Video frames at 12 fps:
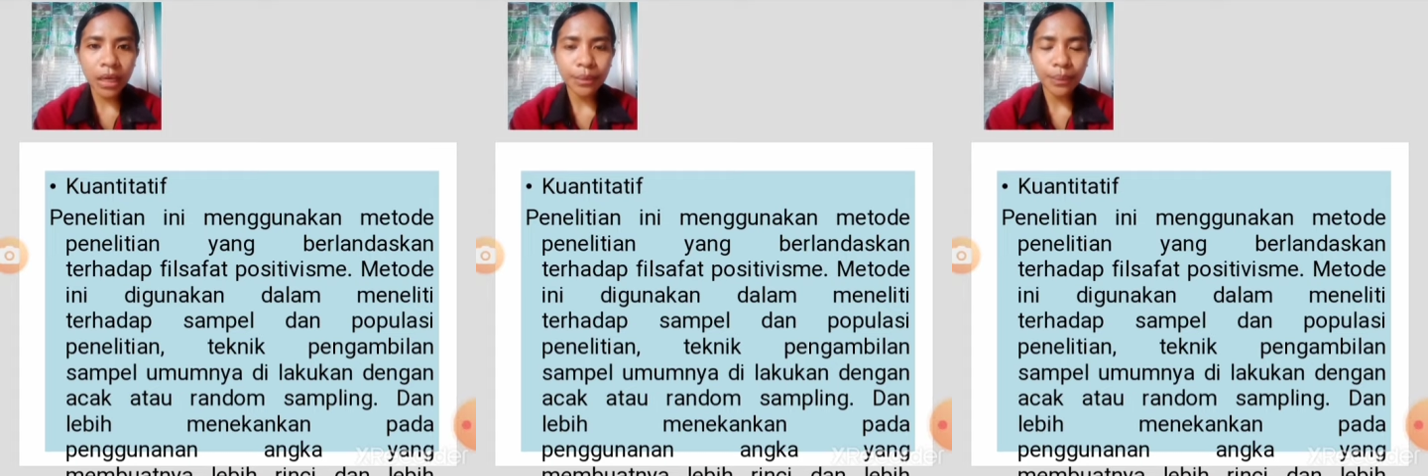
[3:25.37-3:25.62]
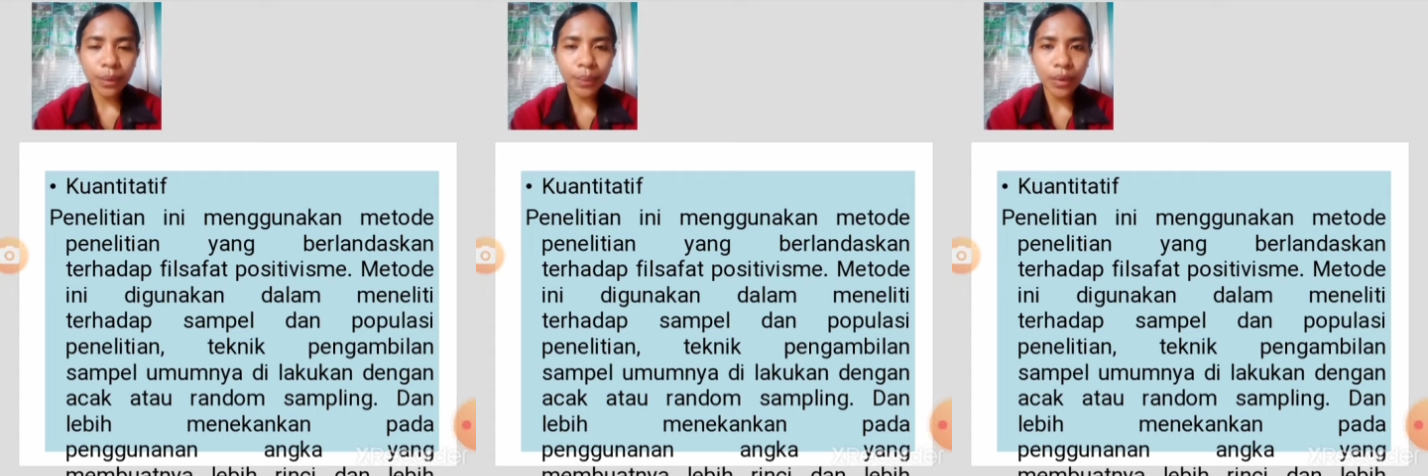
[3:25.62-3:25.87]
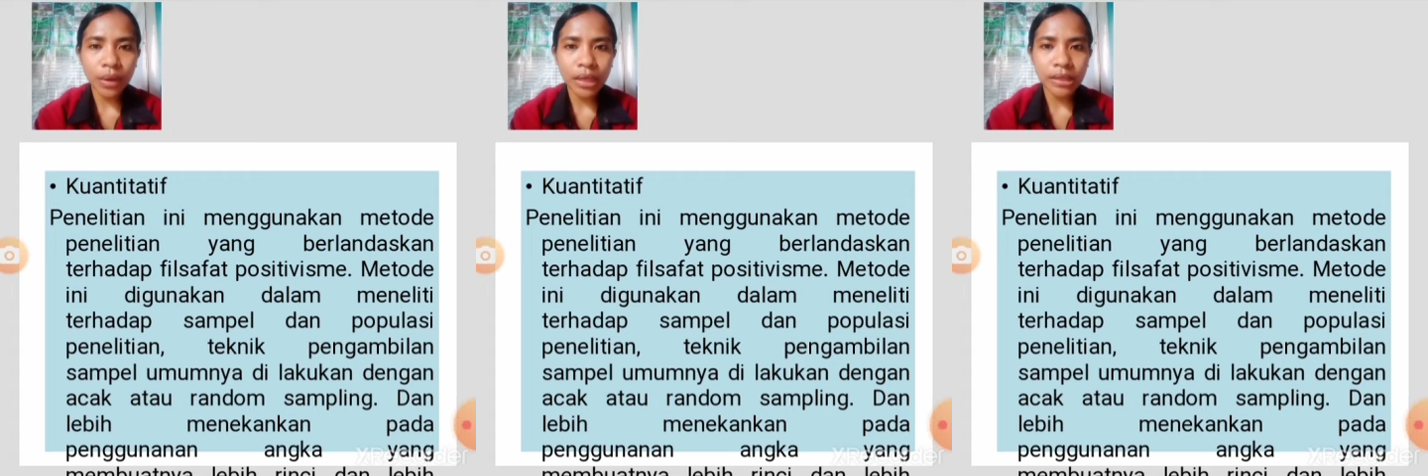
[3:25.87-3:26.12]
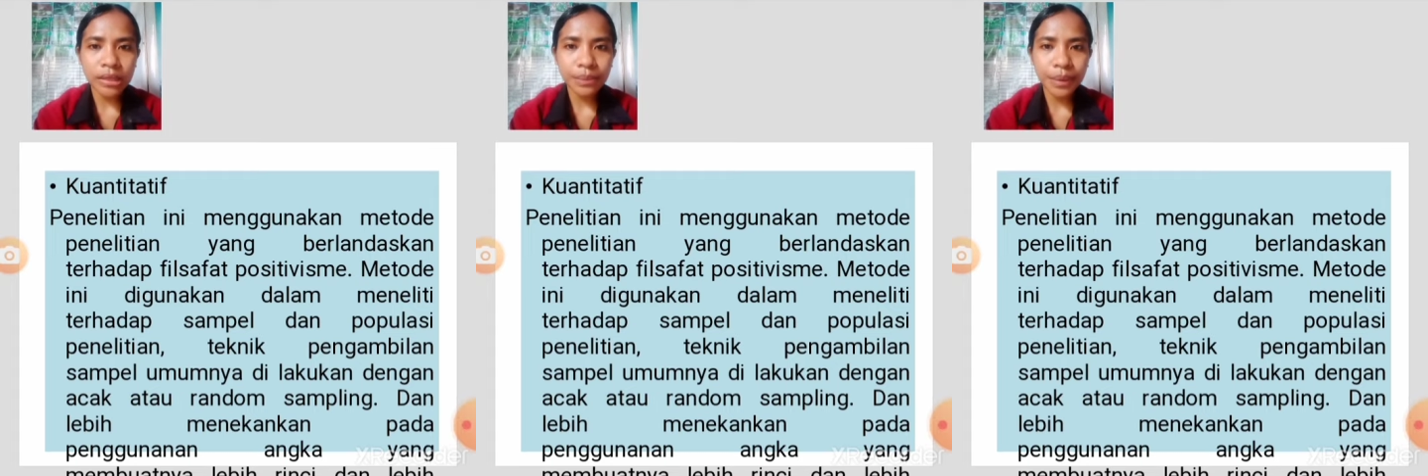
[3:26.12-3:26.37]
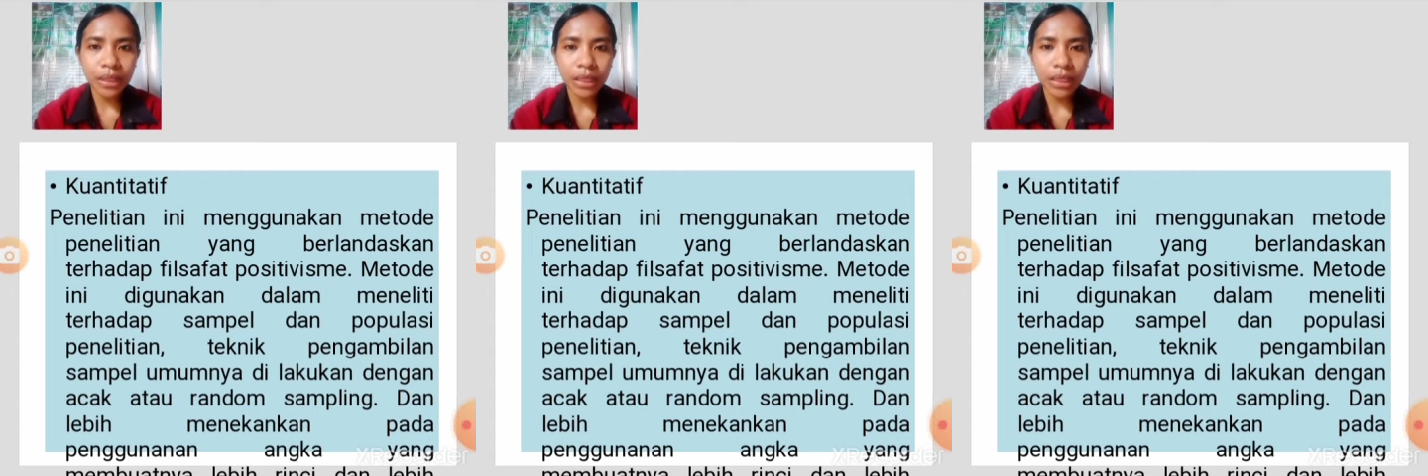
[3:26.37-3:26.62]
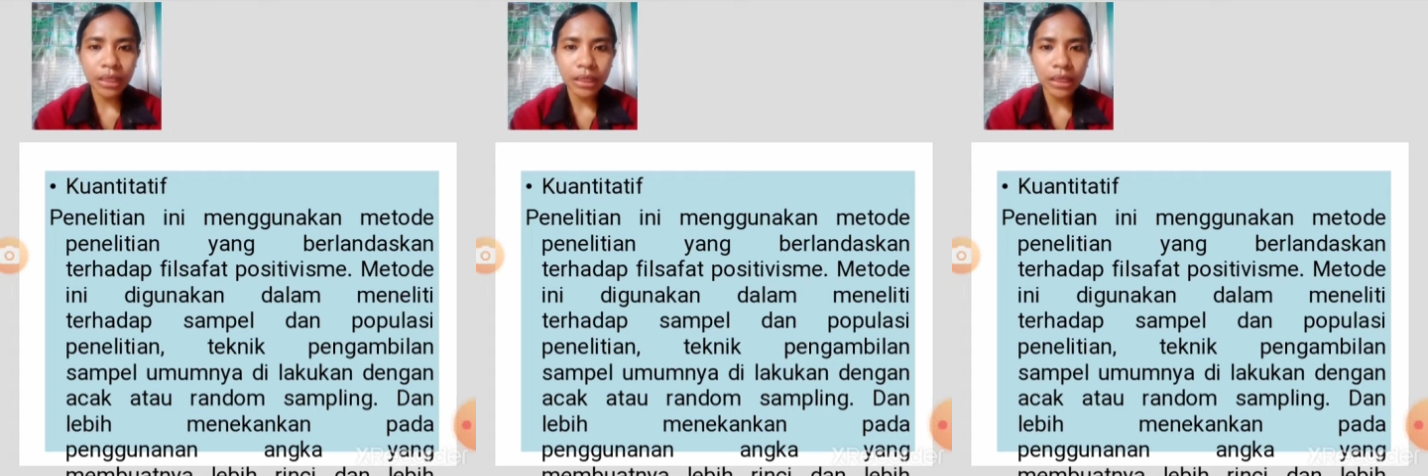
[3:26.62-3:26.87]
dan populasi
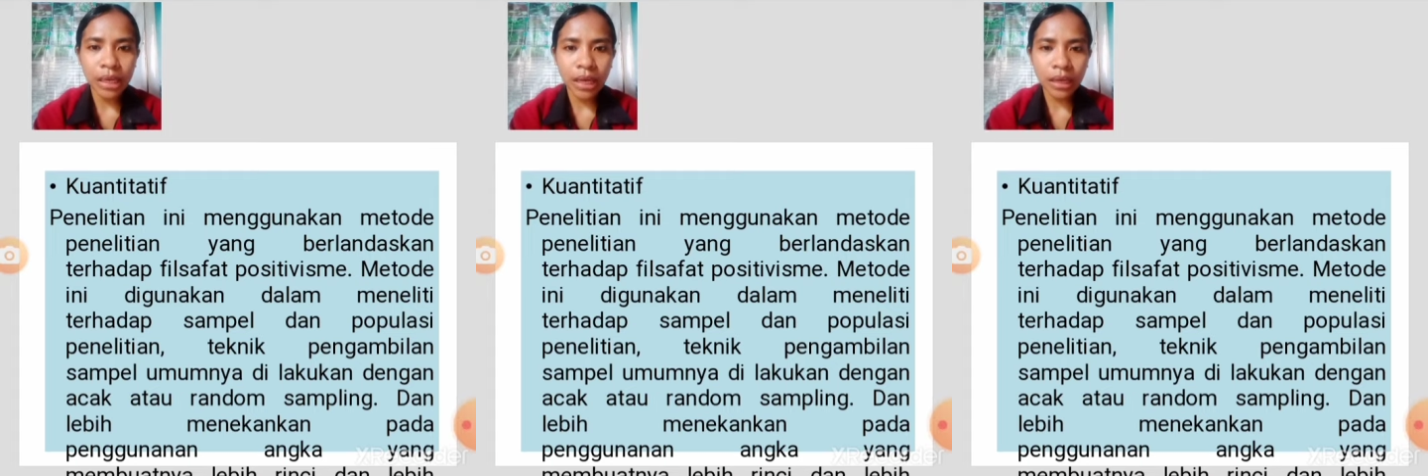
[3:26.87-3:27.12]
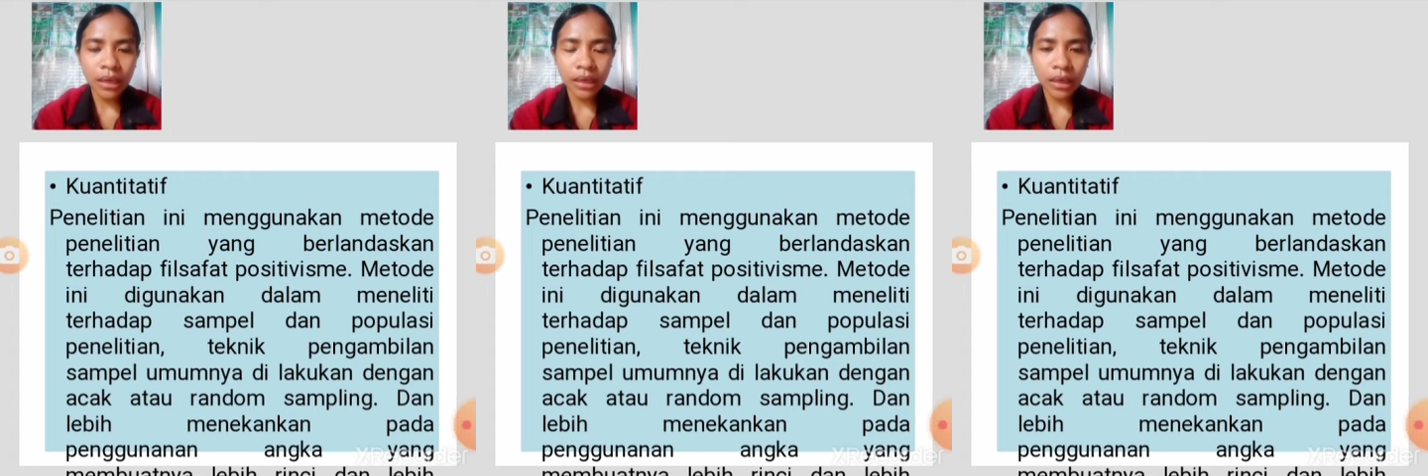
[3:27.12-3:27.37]
penelitian